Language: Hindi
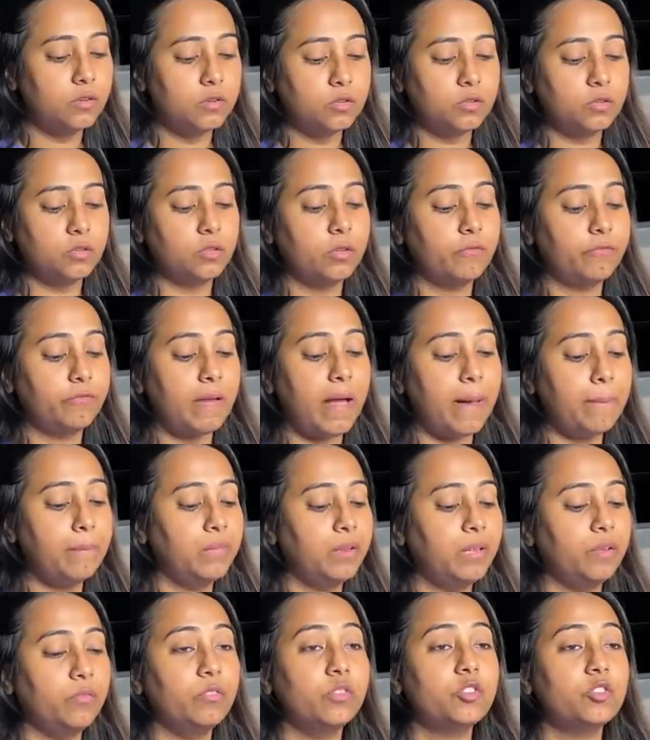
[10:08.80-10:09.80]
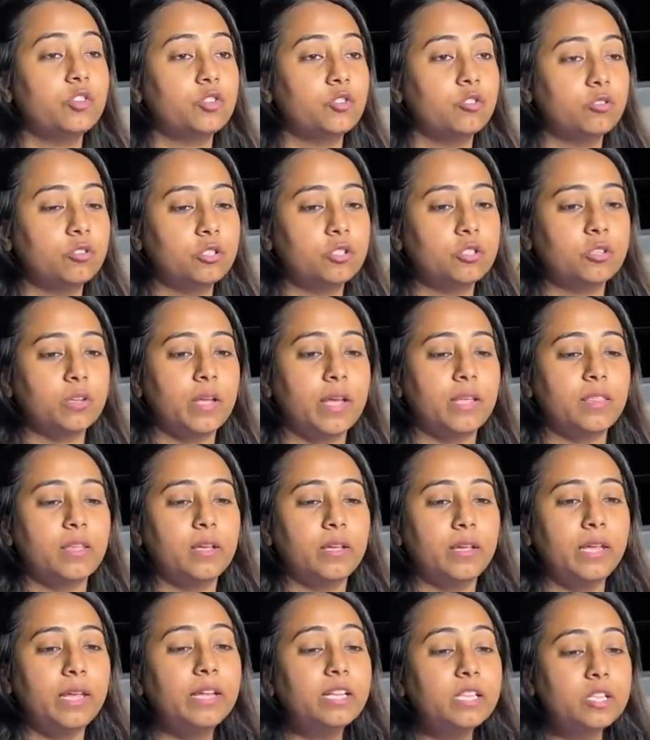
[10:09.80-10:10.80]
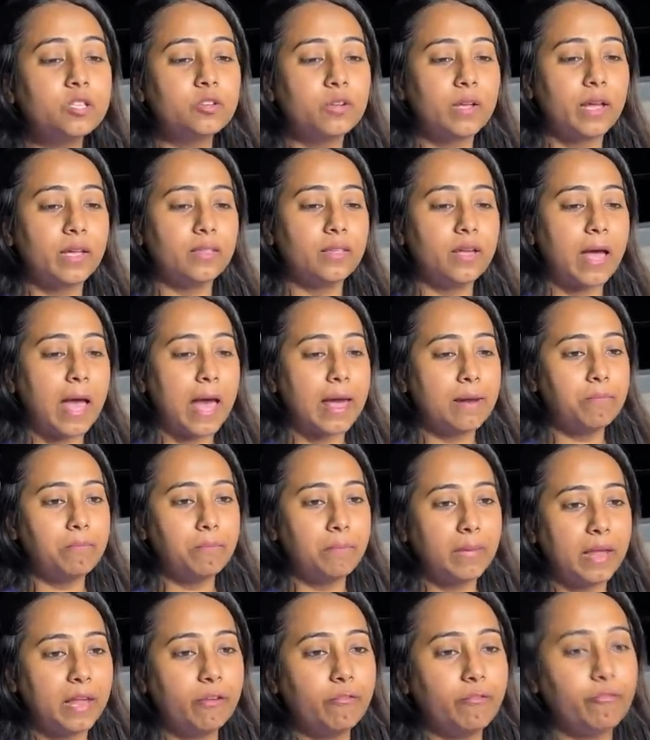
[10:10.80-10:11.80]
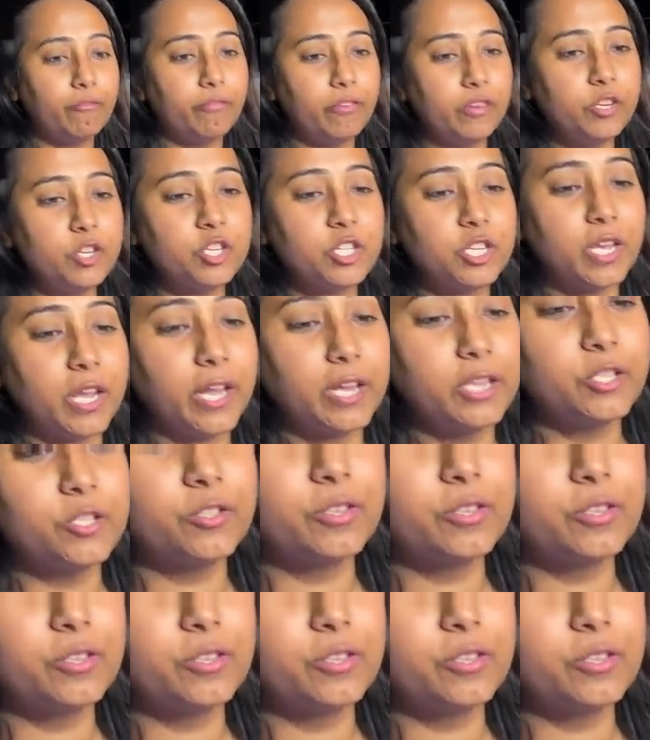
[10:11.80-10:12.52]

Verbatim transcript: So the family which cooks together, eats together and make fish cake